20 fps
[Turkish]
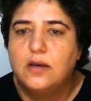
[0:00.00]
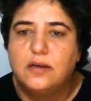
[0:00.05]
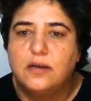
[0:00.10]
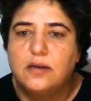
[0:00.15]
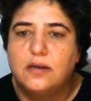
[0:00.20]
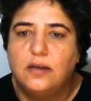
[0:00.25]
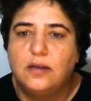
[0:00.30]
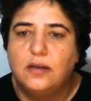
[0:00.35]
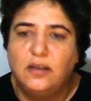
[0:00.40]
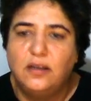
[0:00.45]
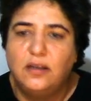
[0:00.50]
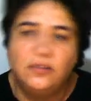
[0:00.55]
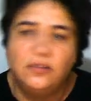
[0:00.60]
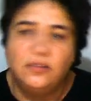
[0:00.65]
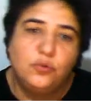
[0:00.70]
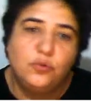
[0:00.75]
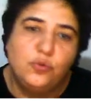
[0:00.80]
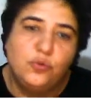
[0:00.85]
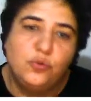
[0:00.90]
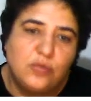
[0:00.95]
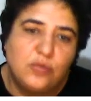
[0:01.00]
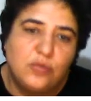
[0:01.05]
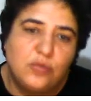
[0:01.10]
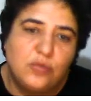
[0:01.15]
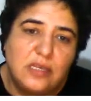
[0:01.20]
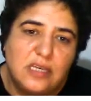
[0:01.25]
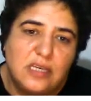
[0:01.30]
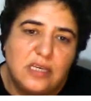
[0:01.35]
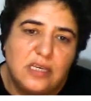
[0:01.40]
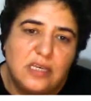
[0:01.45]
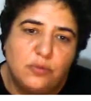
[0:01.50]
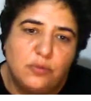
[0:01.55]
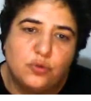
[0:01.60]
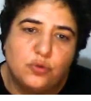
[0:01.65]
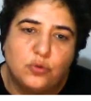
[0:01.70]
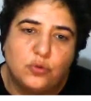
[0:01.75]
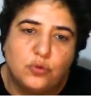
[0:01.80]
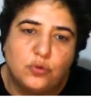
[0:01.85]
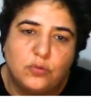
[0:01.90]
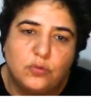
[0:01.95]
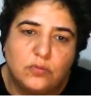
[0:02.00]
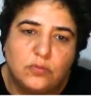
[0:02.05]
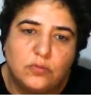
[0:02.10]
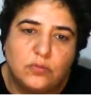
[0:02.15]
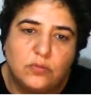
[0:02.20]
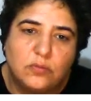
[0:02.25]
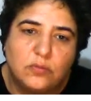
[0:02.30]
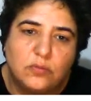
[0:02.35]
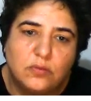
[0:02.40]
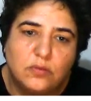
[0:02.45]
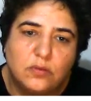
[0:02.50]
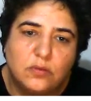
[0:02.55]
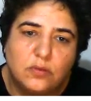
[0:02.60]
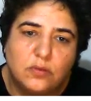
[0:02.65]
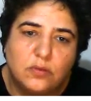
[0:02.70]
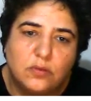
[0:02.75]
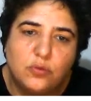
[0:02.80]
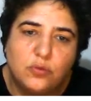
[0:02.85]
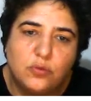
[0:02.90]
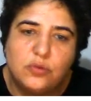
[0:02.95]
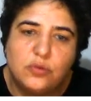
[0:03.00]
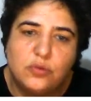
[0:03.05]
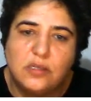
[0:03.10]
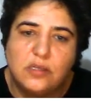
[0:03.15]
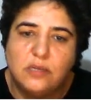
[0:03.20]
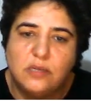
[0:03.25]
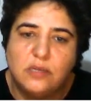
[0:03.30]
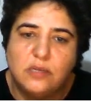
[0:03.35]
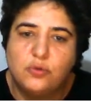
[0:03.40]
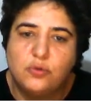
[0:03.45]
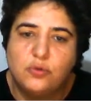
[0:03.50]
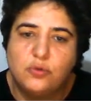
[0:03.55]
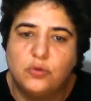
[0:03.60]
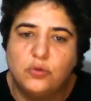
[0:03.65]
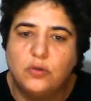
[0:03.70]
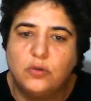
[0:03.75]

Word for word: Kalan yüzde iki buçuk. Yüzde iki buçuk